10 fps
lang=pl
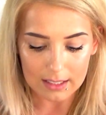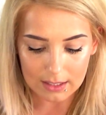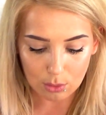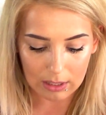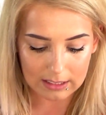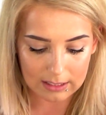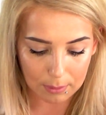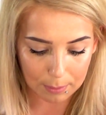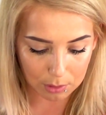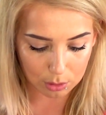I słuchajcie,
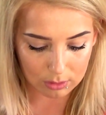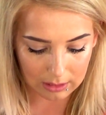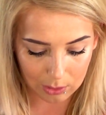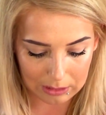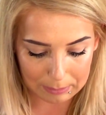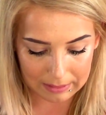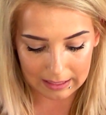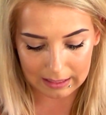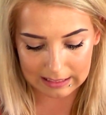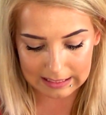po prostu ta
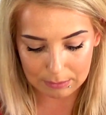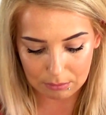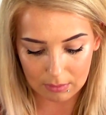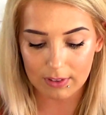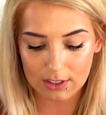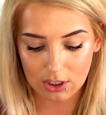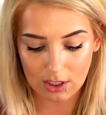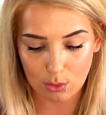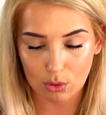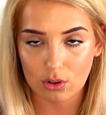torebka chce
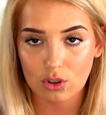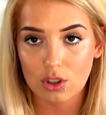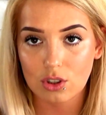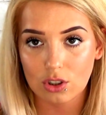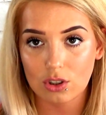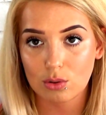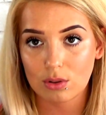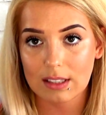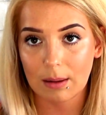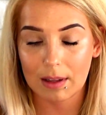20 zł, czyli 10
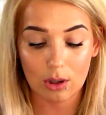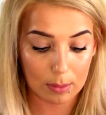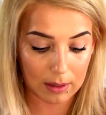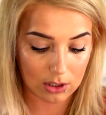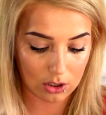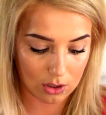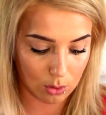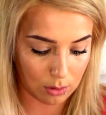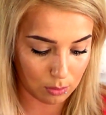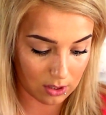zł sama torebka i 10
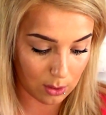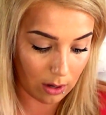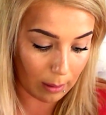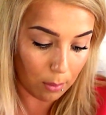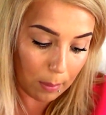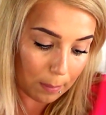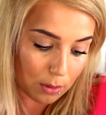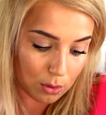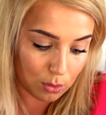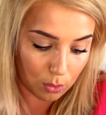zł przesyłka, bo po
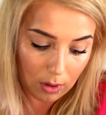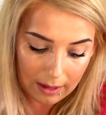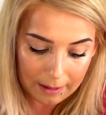prostu